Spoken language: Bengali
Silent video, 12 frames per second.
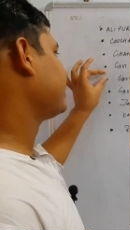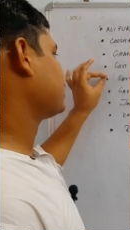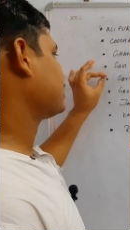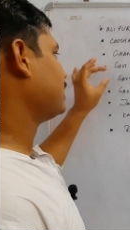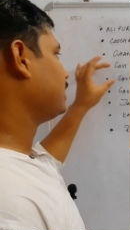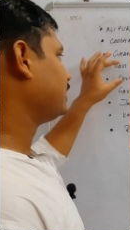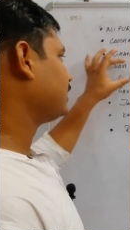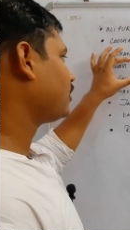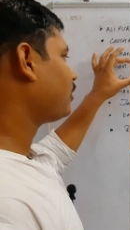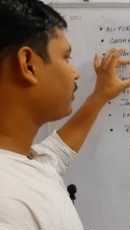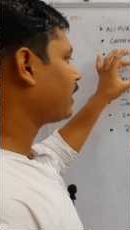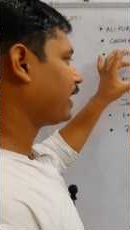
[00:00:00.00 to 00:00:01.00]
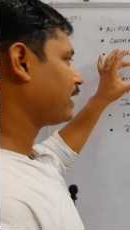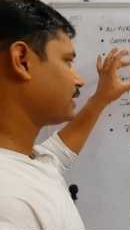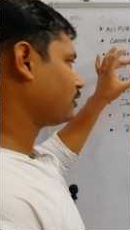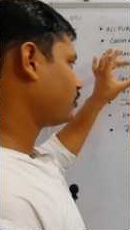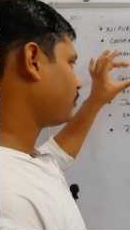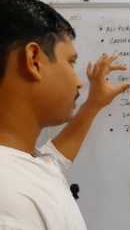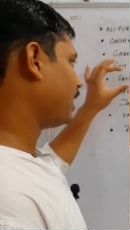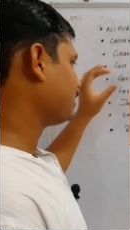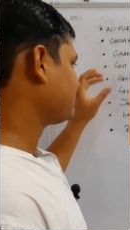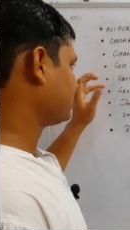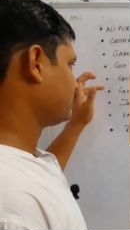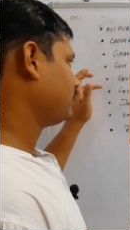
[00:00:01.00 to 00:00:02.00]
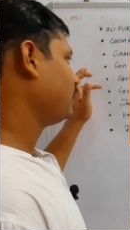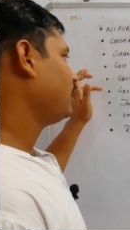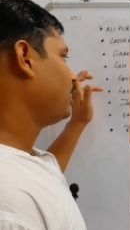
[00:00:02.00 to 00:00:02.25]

টেক্সটাইল এদেরও আবার এক একটা করে ব্রাঞ্চ আছে